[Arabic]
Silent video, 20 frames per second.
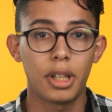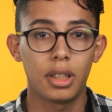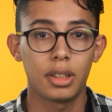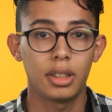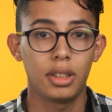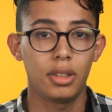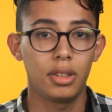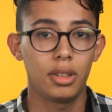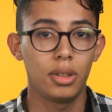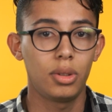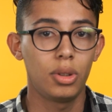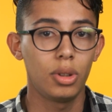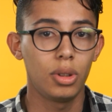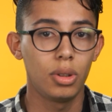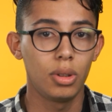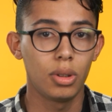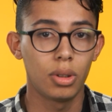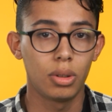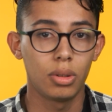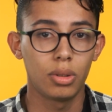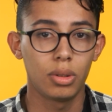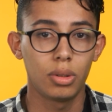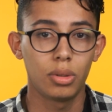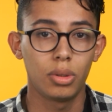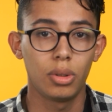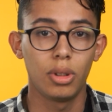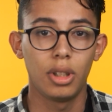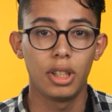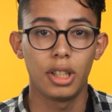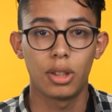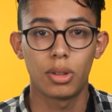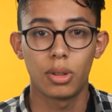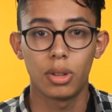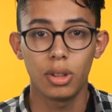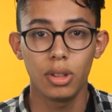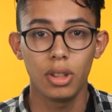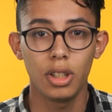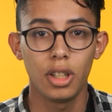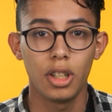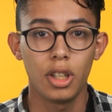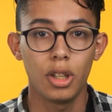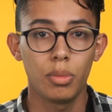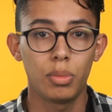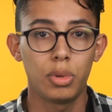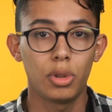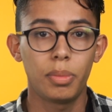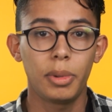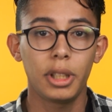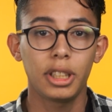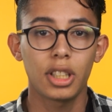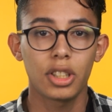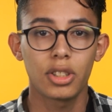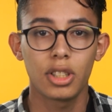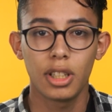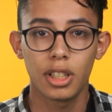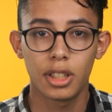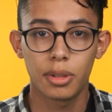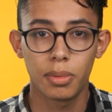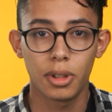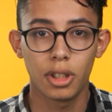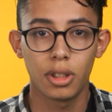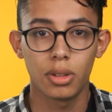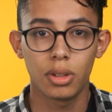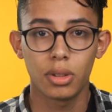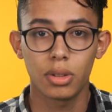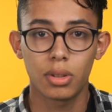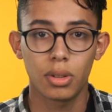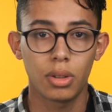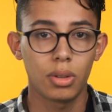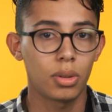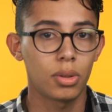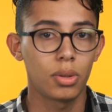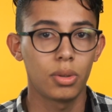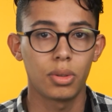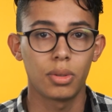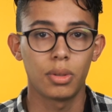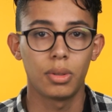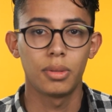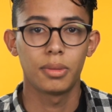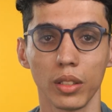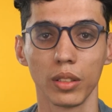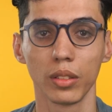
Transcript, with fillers: par des étudiants de l'école pour partager l'expérience entre eux.